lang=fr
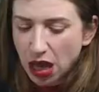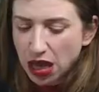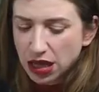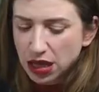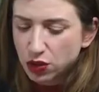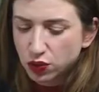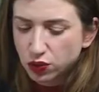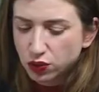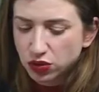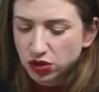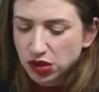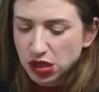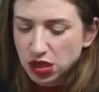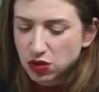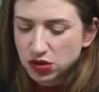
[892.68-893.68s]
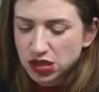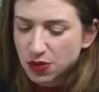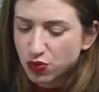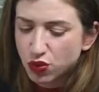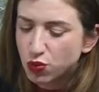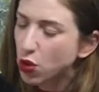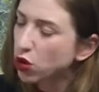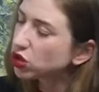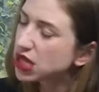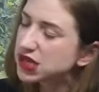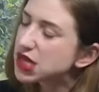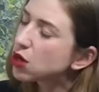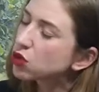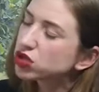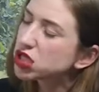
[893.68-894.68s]
écoute, euh, ça peut prendre la
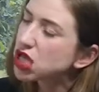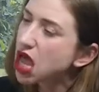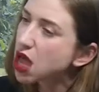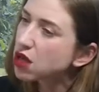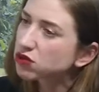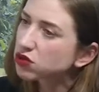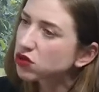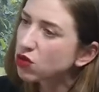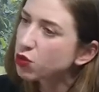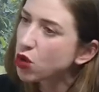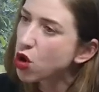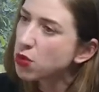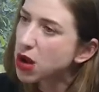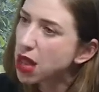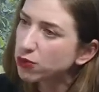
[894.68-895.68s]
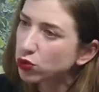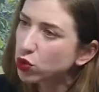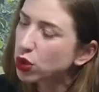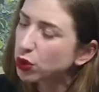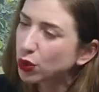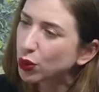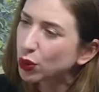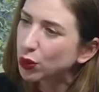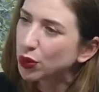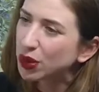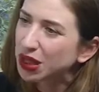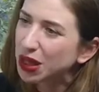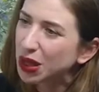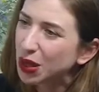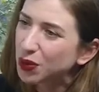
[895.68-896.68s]
salle entière ah sans problème.
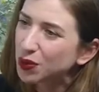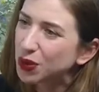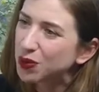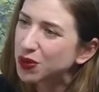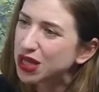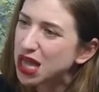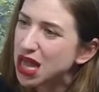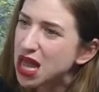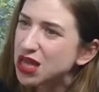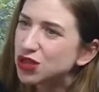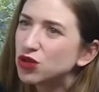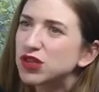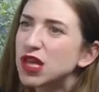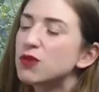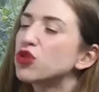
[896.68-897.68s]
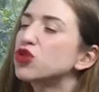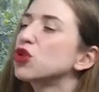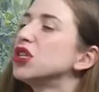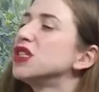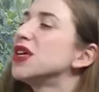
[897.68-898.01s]
oui, Notamment sur les